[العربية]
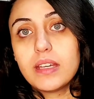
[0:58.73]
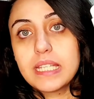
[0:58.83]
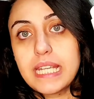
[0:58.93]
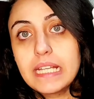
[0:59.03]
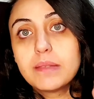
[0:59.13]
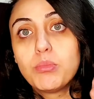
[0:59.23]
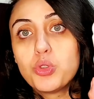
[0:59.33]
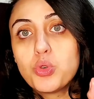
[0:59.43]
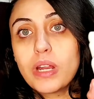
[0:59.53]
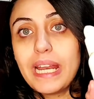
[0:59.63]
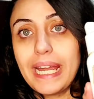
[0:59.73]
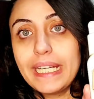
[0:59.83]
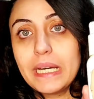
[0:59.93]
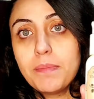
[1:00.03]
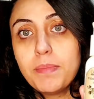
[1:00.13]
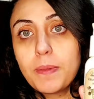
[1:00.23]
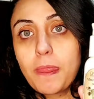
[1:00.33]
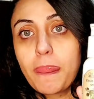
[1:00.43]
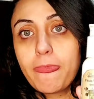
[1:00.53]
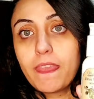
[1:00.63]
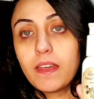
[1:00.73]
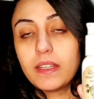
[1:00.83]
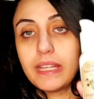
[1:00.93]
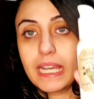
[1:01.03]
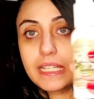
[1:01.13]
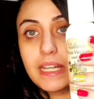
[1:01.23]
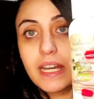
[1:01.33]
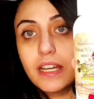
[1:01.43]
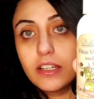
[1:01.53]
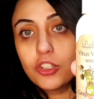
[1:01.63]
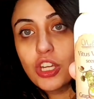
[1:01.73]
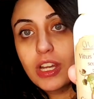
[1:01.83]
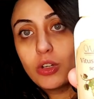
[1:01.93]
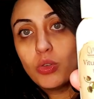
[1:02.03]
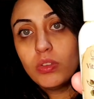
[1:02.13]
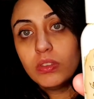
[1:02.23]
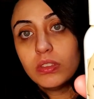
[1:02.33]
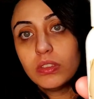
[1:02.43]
زيت بذور العنب ده كده شكله